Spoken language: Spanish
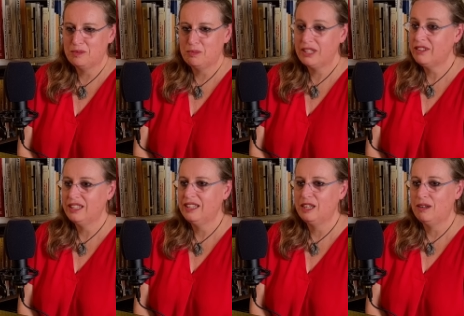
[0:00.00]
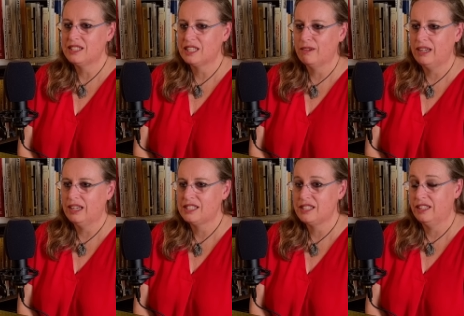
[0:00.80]
me parecía increíble, estaba en
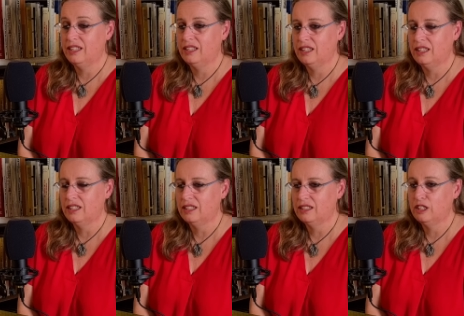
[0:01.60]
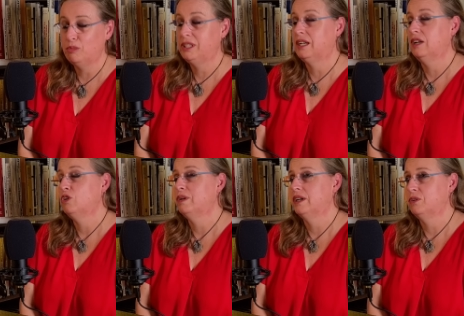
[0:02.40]
la sede de,
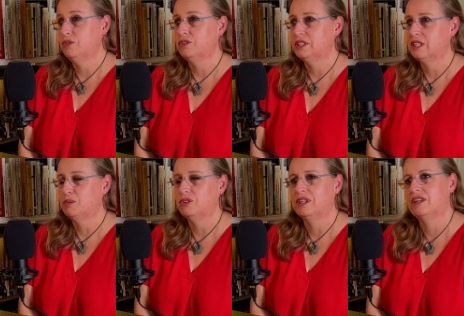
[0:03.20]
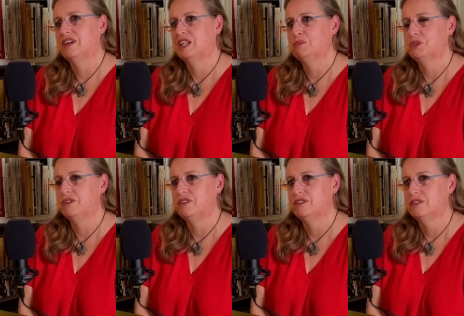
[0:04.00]
Almendralejo, Badajoz, donde está montada la
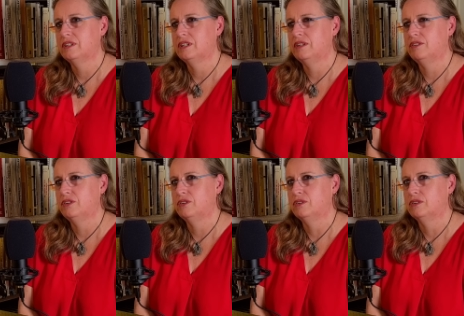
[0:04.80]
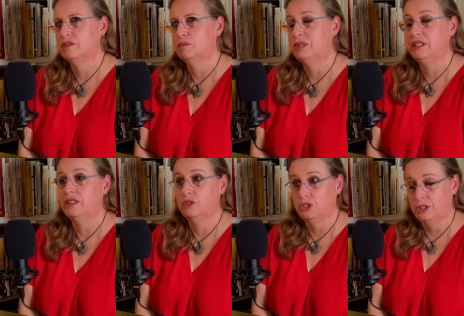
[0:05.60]
exposición, la edición
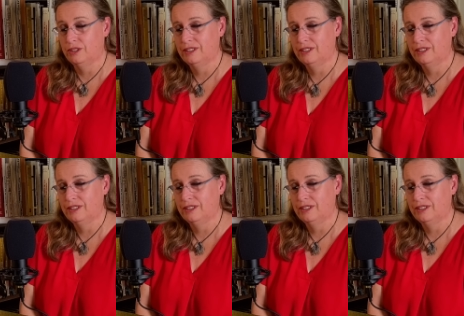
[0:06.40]
22,